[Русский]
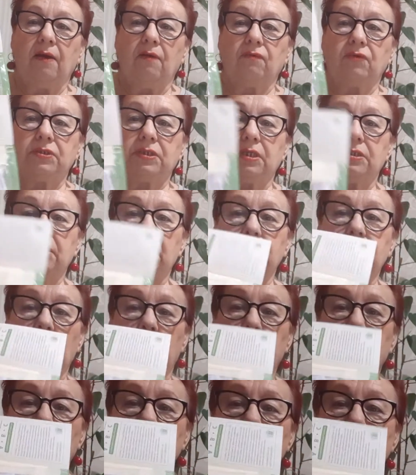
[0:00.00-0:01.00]
Вот этот
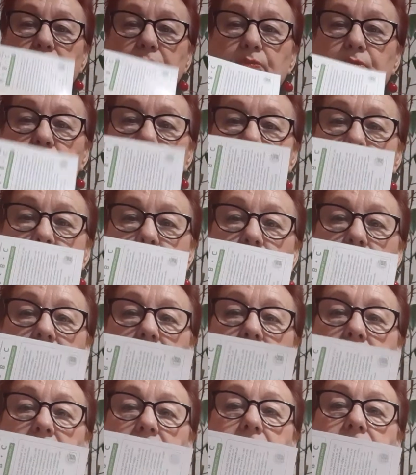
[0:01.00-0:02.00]
наборчик будет
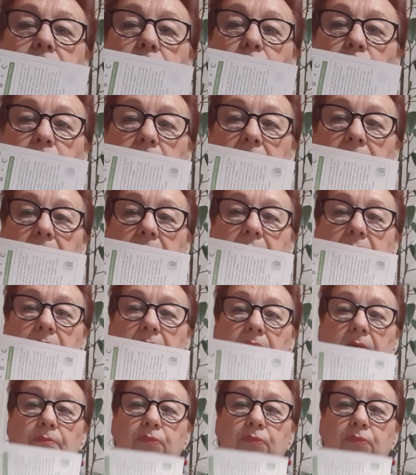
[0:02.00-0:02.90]
стоить 300 рублей.